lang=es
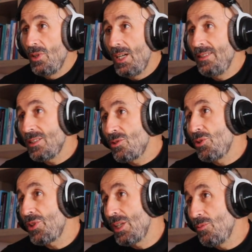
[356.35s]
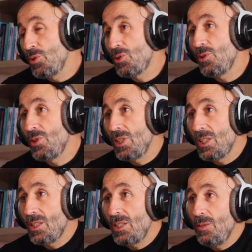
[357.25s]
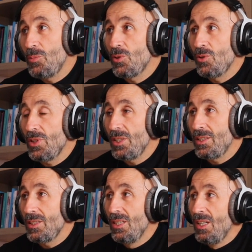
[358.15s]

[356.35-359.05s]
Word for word: Antes corría mucho en equipo, con gente.